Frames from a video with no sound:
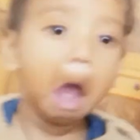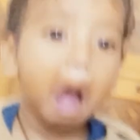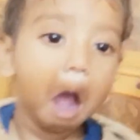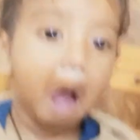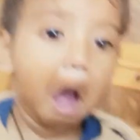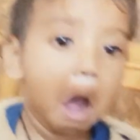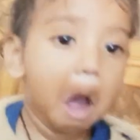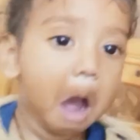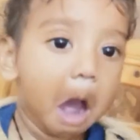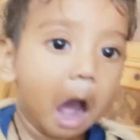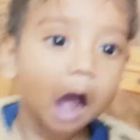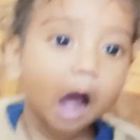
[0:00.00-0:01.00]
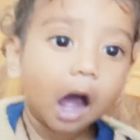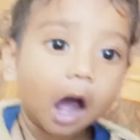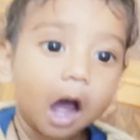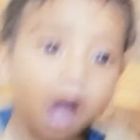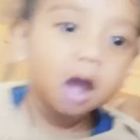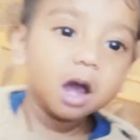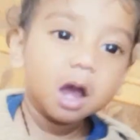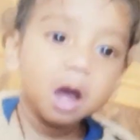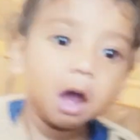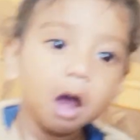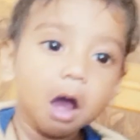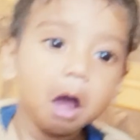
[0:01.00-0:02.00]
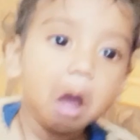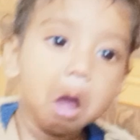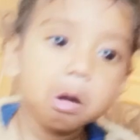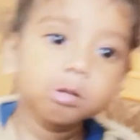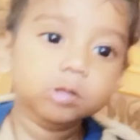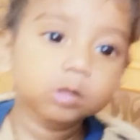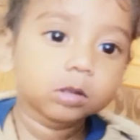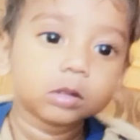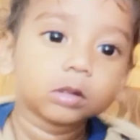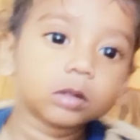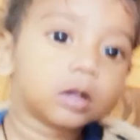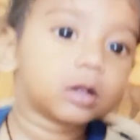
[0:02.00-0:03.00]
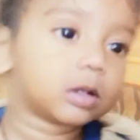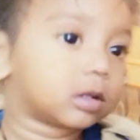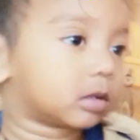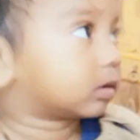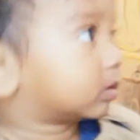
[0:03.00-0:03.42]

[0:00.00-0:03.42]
मुंह बंद एकदम आवाज़ नहीं निकलनी चाहिए मुंह से एकदम